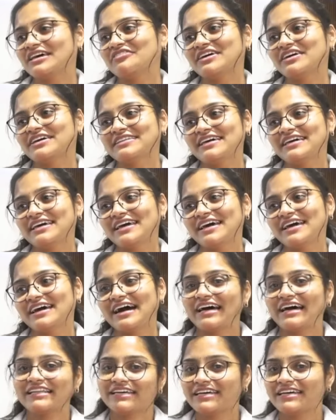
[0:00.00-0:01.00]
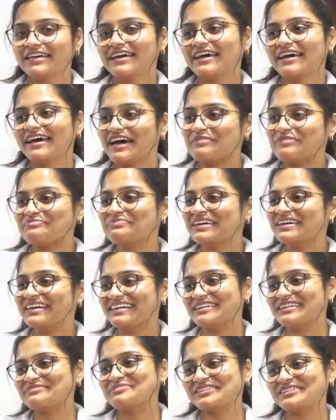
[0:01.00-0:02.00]
సేవ్ అయితే అదే హ్యాపీ
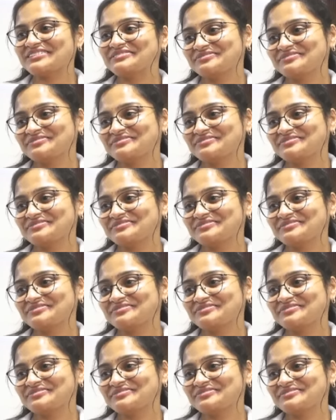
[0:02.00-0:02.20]
అండి మాకు